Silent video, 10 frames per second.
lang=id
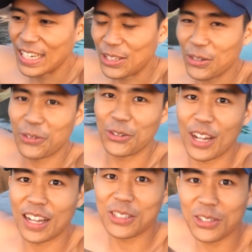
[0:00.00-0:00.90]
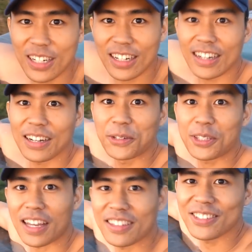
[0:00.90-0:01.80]
itu viewnya langsung ke
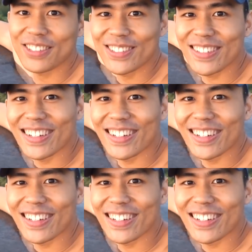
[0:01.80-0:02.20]
hutan deh